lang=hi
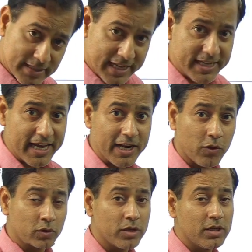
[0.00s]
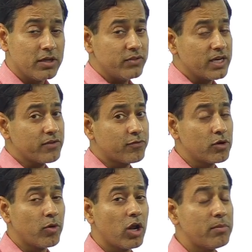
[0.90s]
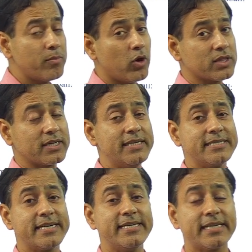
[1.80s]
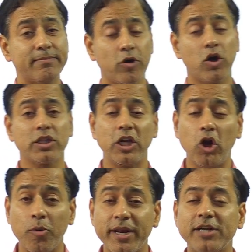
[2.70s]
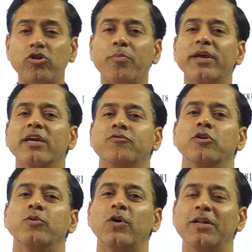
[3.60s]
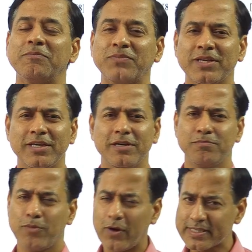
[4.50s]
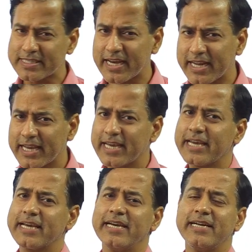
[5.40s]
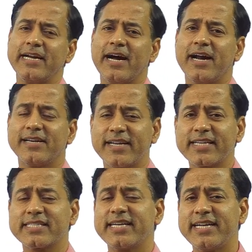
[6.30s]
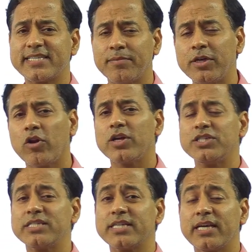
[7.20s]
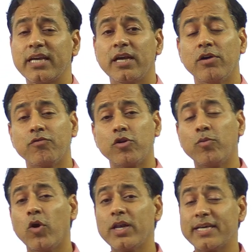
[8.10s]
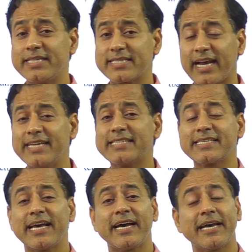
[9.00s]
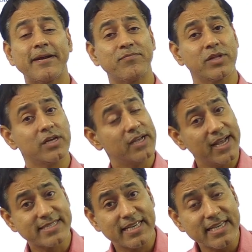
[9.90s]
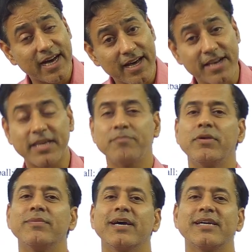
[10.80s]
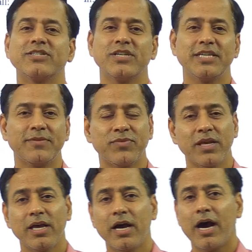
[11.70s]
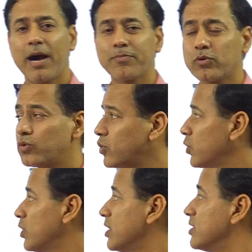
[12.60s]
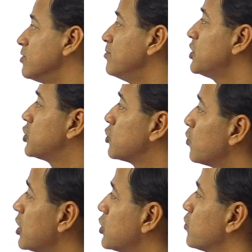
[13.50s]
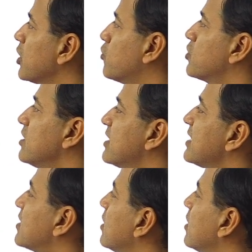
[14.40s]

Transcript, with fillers: सही कह रहा हूँ देखिए फुटबॉल में बहुत कंटेंट है बहुत इलेबरेट टॉपिक है फुटबॉल बहुत सारे हाँ ट्रिक्स है टर्मिनोलॉजीज हैं फुटबॉल की साइज़ क्या है ऐसे ही हर गेम में भी आना चाहिए आपको इनमें छोटे छोटे क्वेश्चन जैसे